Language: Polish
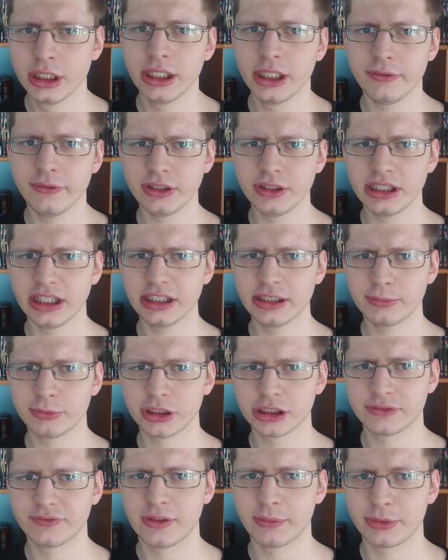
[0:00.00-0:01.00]
i wydany
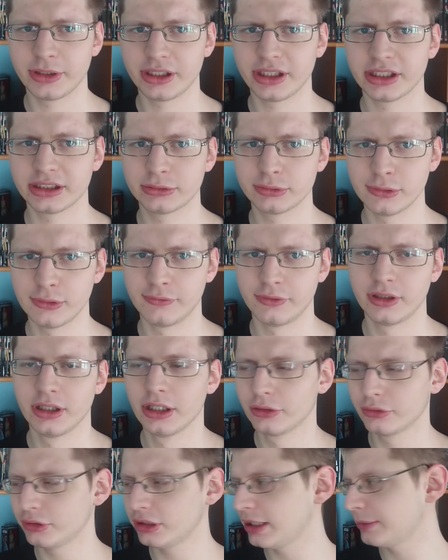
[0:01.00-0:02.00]
przez Fabrykę Słów,
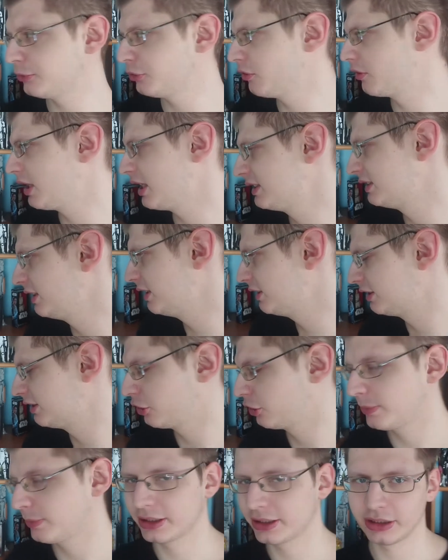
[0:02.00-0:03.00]
która przy okazji jest
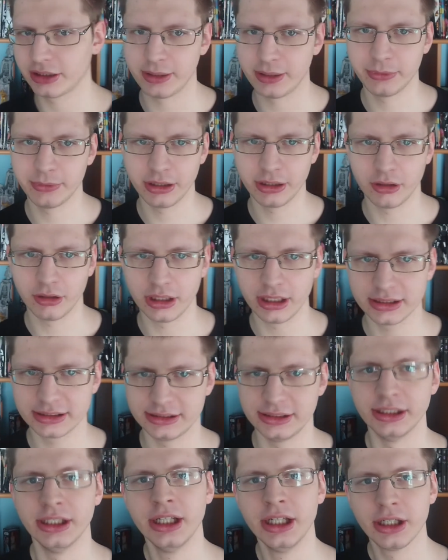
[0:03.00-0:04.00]
też partnerem tej
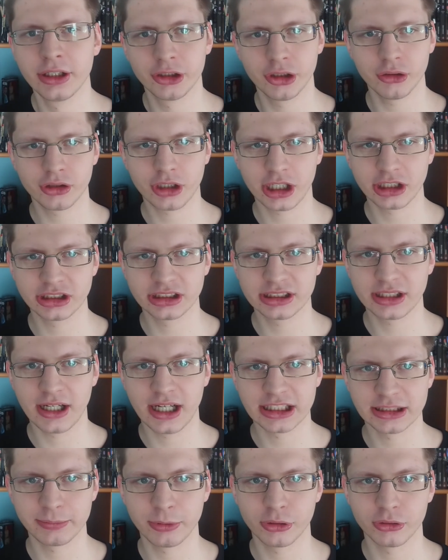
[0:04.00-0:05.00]
kolekcji. Książka zyskała
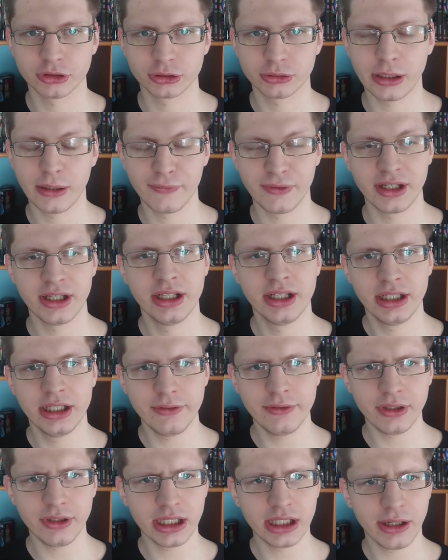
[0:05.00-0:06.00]
sporą sławę i
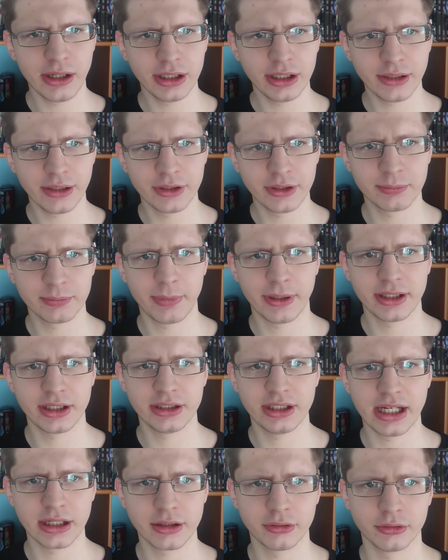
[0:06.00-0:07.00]
wygrała nawet parę
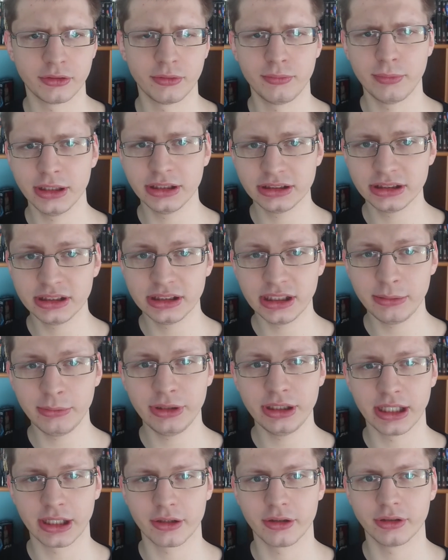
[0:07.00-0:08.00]
nagród,
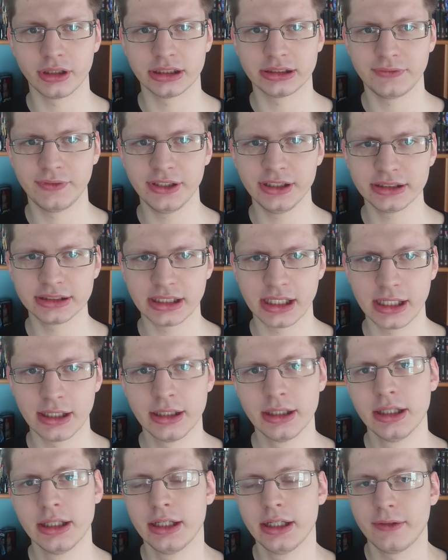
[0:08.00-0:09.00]
m.in. Nagrodę Sfinksa
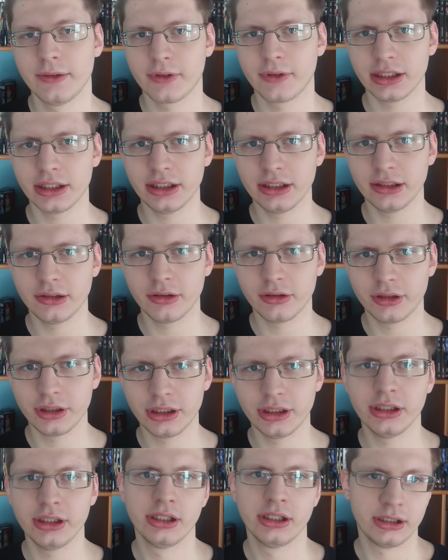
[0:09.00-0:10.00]
w
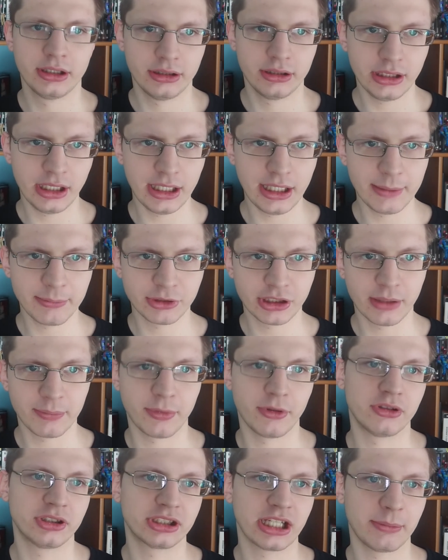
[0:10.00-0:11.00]
kategorii Najlepsza
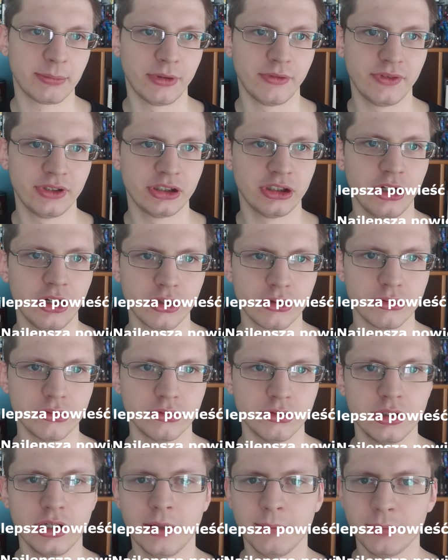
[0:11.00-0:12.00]
polska powieść roku.
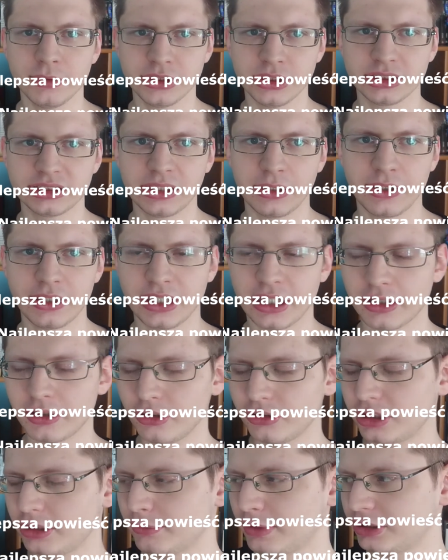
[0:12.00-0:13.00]
Pozostałe
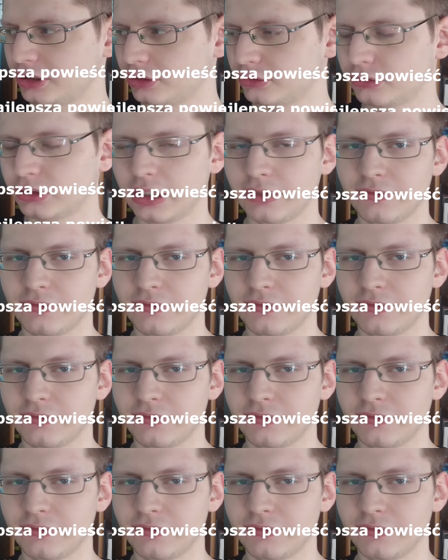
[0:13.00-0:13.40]
nagrody macie tutaj